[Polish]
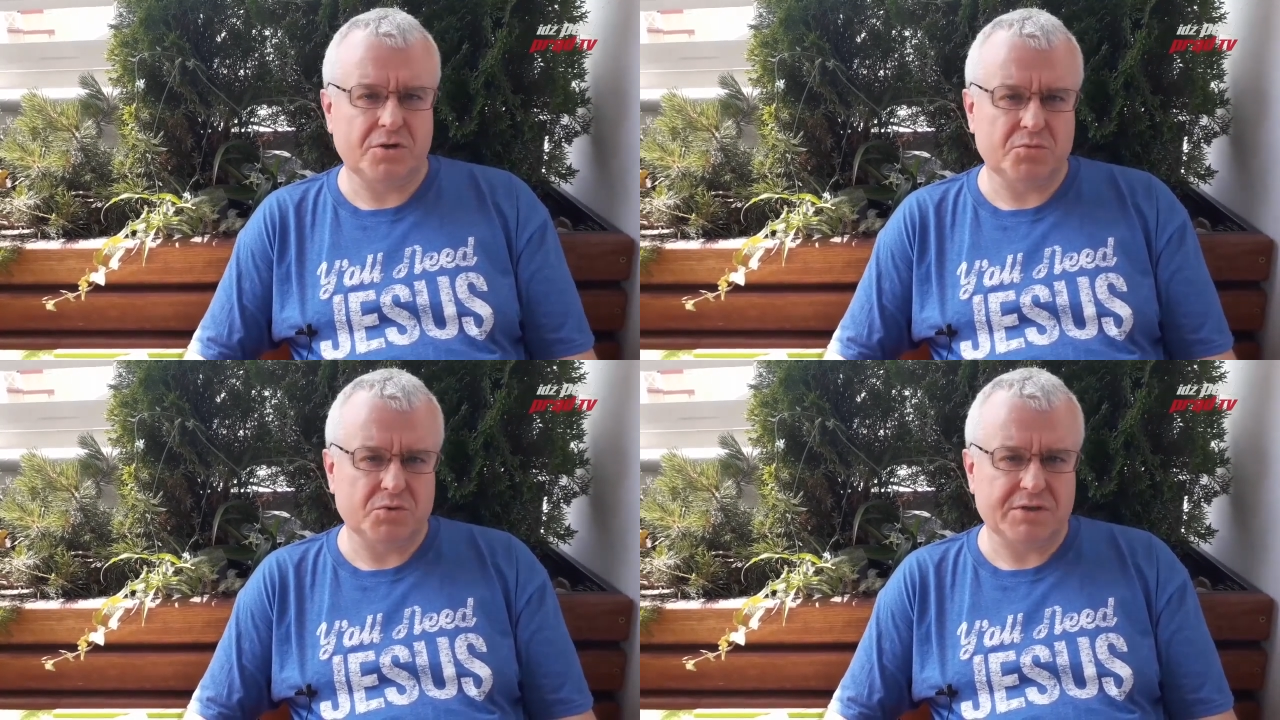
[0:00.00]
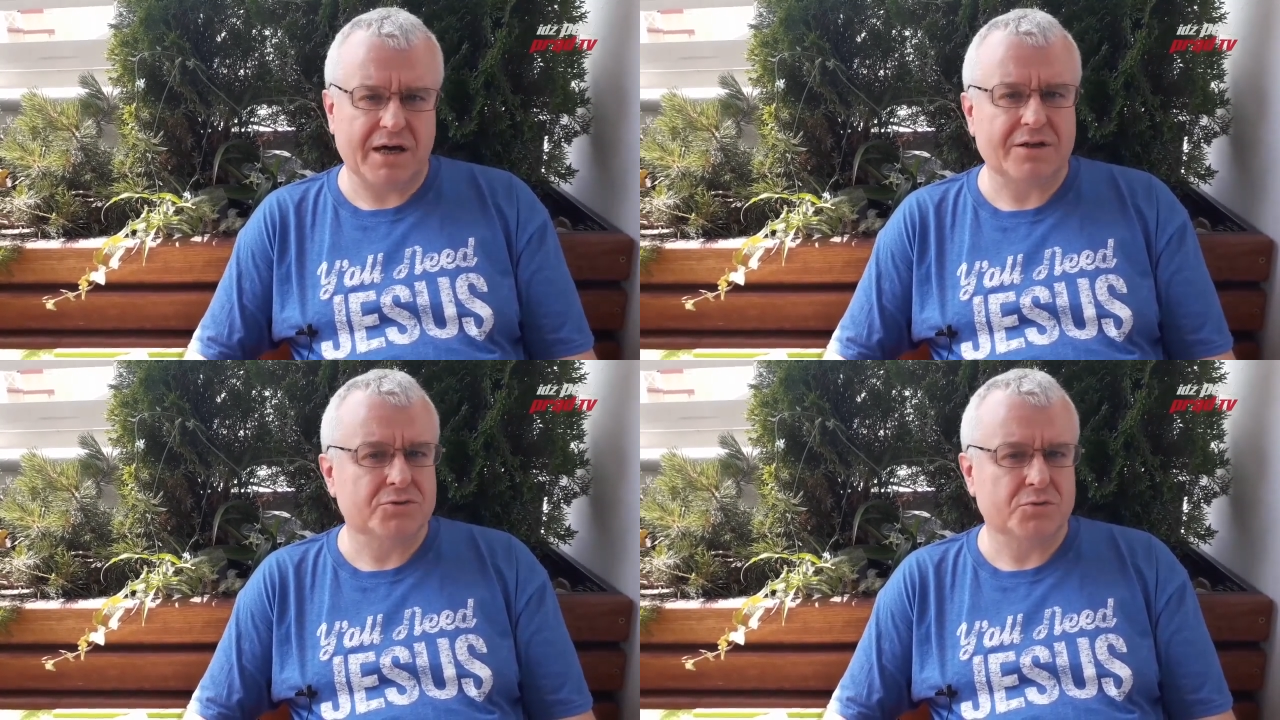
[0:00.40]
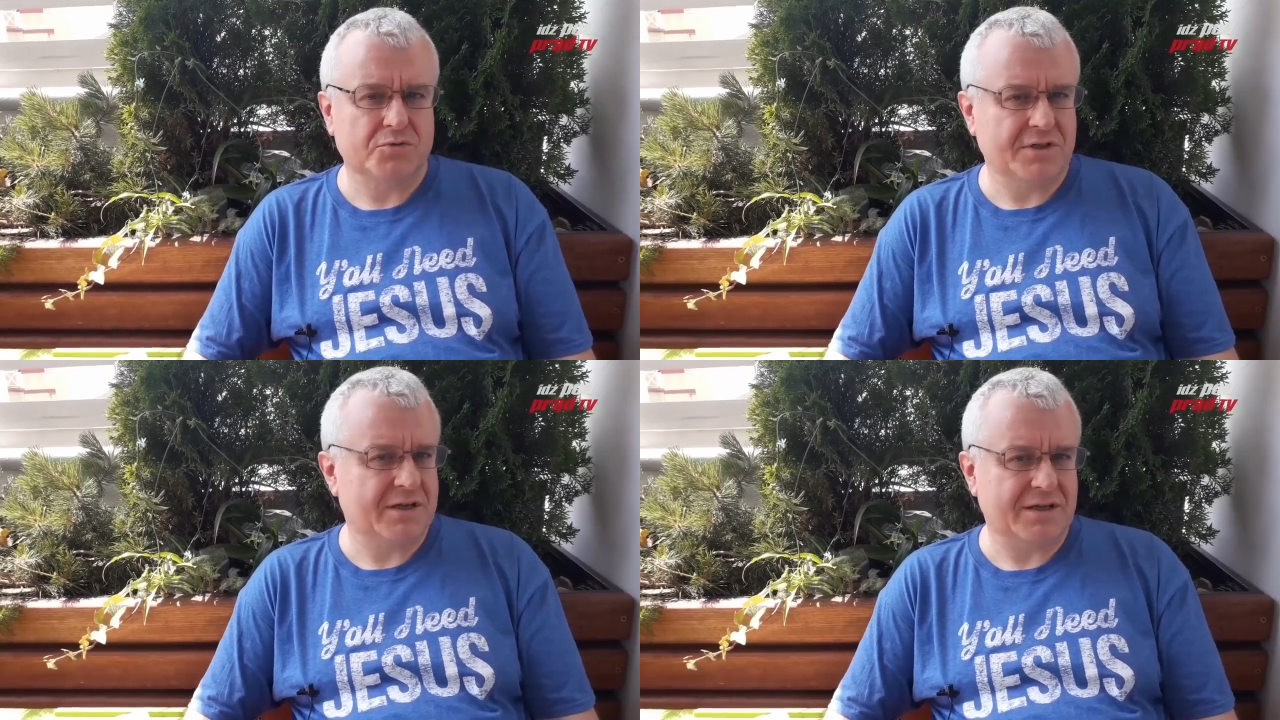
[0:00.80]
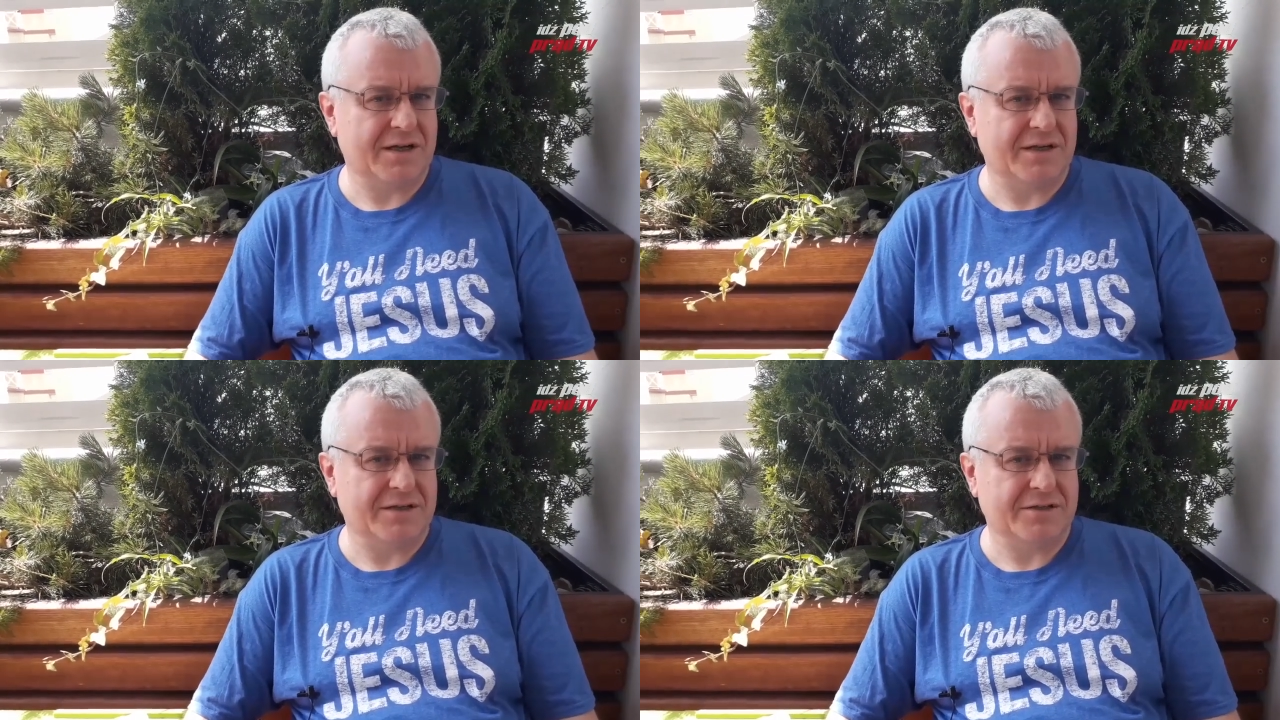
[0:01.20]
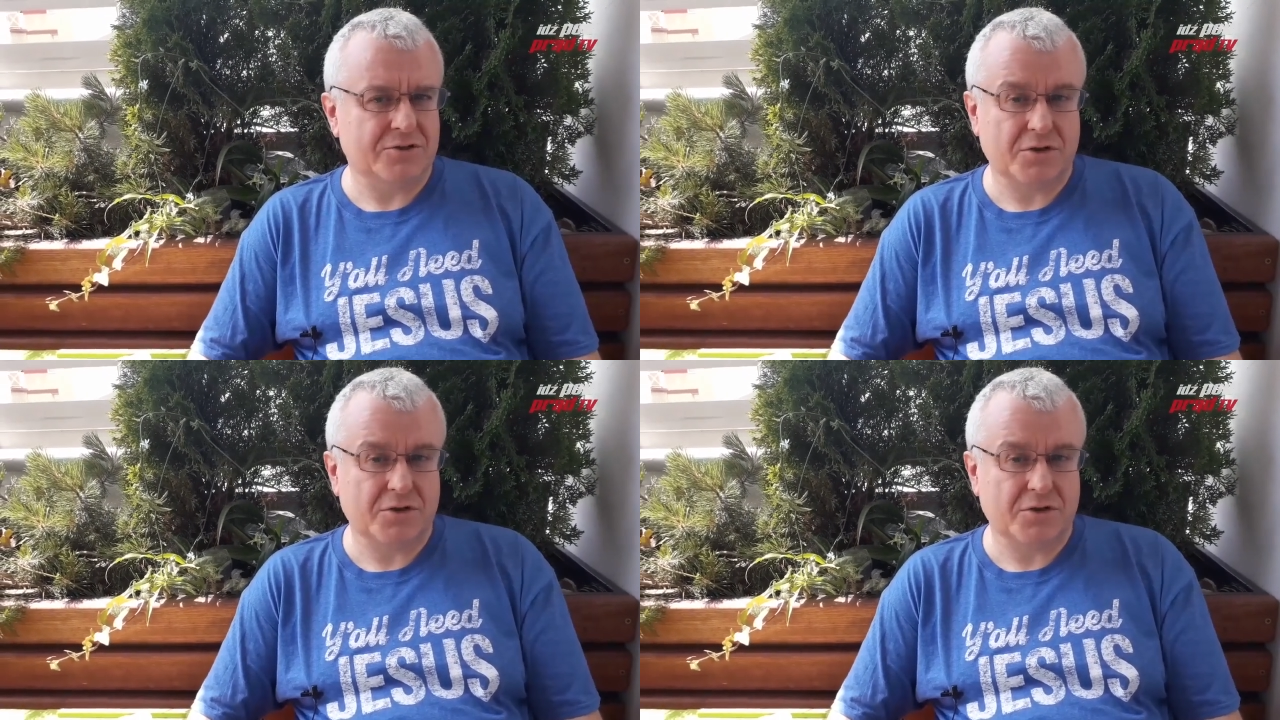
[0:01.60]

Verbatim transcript: w domu starców i tak dalej.